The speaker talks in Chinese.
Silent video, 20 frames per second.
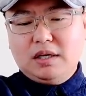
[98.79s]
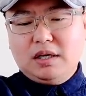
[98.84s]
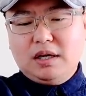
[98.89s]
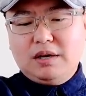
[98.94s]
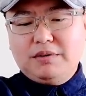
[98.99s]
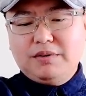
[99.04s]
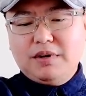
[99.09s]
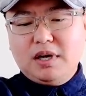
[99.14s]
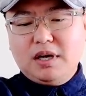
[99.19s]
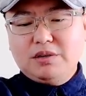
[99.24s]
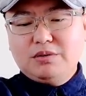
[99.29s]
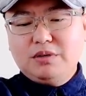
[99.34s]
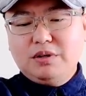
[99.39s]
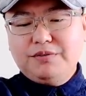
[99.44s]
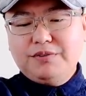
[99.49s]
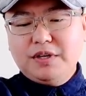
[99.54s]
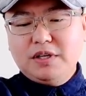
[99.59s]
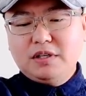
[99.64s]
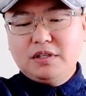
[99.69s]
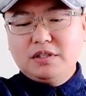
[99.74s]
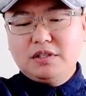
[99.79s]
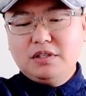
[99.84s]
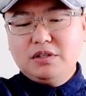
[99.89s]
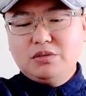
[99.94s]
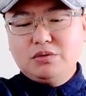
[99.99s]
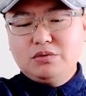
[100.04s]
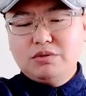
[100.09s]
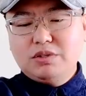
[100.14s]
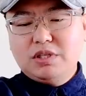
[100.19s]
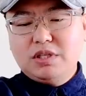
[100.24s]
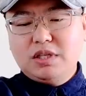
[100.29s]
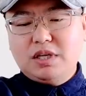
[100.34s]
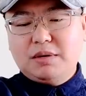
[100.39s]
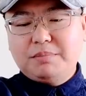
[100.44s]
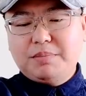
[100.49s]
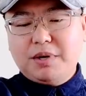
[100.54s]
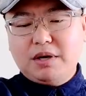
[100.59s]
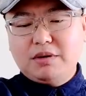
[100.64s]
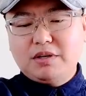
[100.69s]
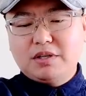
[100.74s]
哈佛大学费正清中心
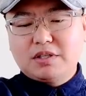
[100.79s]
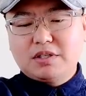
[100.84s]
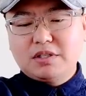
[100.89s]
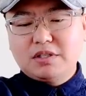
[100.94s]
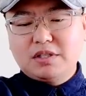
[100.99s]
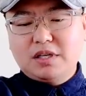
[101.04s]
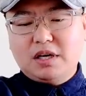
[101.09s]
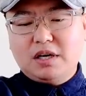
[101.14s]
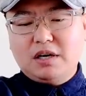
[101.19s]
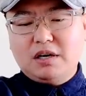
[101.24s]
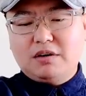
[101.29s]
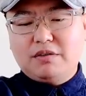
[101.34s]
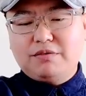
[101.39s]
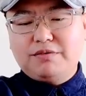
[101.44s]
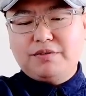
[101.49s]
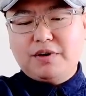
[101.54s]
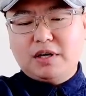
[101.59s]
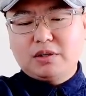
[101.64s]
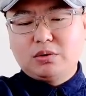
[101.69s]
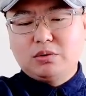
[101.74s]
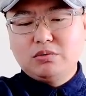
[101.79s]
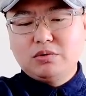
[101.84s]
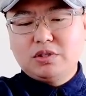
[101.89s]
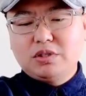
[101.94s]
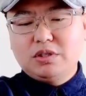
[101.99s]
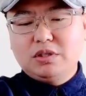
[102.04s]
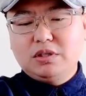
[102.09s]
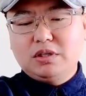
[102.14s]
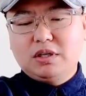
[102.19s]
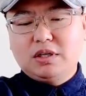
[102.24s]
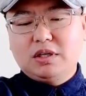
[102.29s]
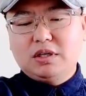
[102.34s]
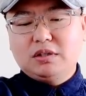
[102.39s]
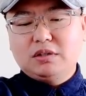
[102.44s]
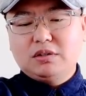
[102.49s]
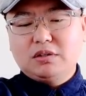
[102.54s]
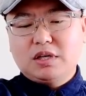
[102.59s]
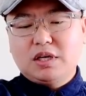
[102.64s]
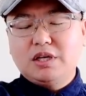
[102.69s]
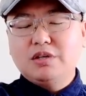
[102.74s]
呢，八月十三号发通知
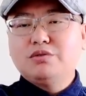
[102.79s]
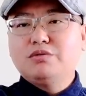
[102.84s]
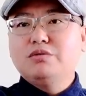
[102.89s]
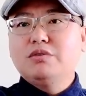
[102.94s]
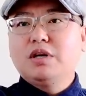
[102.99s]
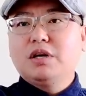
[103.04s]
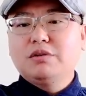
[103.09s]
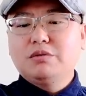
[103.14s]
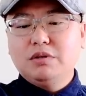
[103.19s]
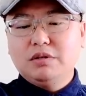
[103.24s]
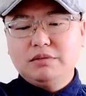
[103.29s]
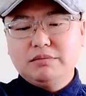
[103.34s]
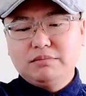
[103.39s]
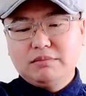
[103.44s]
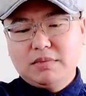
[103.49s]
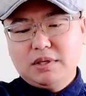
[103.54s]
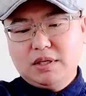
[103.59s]
啊，给许章润